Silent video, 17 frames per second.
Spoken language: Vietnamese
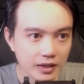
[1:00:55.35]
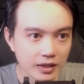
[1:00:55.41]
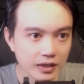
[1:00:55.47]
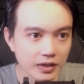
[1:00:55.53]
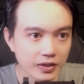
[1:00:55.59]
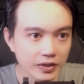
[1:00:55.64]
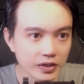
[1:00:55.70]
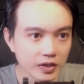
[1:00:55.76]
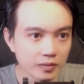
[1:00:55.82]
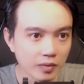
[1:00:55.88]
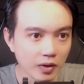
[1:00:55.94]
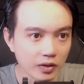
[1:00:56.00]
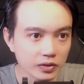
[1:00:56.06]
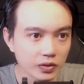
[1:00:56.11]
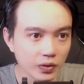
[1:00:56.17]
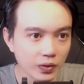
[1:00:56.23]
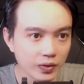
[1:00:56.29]
Người thường bọn
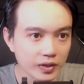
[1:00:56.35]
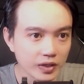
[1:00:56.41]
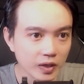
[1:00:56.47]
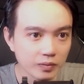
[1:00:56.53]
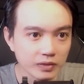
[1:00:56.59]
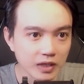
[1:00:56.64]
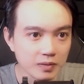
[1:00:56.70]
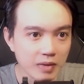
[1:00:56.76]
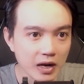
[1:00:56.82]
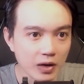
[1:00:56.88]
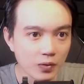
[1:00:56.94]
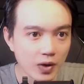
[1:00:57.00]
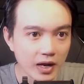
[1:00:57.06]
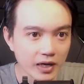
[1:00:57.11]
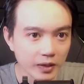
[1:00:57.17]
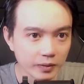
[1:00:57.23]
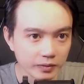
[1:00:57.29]
tôi không thể băng qua
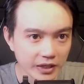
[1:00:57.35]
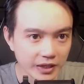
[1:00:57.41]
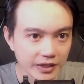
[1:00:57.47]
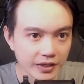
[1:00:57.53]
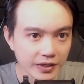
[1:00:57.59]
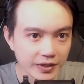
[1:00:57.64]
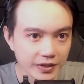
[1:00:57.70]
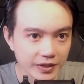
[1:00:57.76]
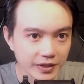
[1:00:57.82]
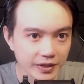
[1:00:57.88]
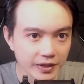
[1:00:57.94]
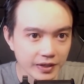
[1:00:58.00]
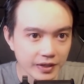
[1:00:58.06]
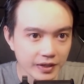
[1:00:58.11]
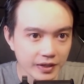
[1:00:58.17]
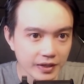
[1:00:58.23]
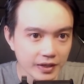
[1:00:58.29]
cổng chân giới được,
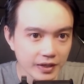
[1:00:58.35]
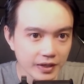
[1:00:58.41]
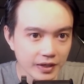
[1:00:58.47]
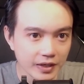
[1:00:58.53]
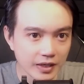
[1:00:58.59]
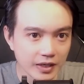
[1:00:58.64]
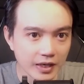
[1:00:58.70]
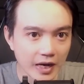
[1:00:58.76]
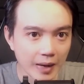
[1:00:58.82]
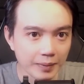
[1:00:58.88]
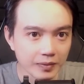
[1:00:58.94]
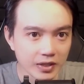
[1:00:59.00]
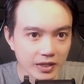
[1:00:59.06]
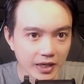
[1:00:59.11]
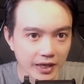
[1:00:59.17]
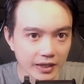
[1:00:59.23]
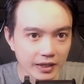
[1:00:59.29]
vì làm như
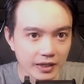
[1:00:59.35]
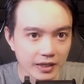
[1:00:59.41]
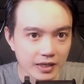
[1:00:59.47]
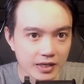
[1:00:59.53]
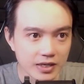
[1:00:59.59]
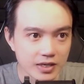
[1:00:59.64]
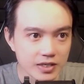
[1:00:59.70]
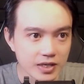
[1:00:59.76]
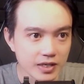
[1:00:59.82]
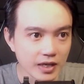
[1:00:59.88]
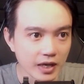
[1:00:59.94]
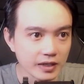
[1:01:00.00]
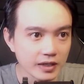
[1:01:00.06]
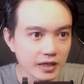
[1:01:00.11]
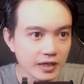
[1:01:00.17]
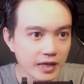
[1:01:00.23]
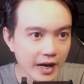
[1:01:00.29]
vậy sẽ dẫn
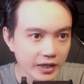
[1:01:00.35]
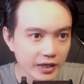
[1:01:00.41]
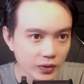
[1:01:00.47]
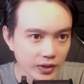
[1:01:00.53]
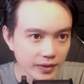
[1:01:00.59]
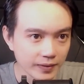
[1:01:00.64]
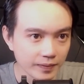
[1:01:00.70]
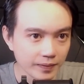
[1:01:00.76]
đến hai chuyện.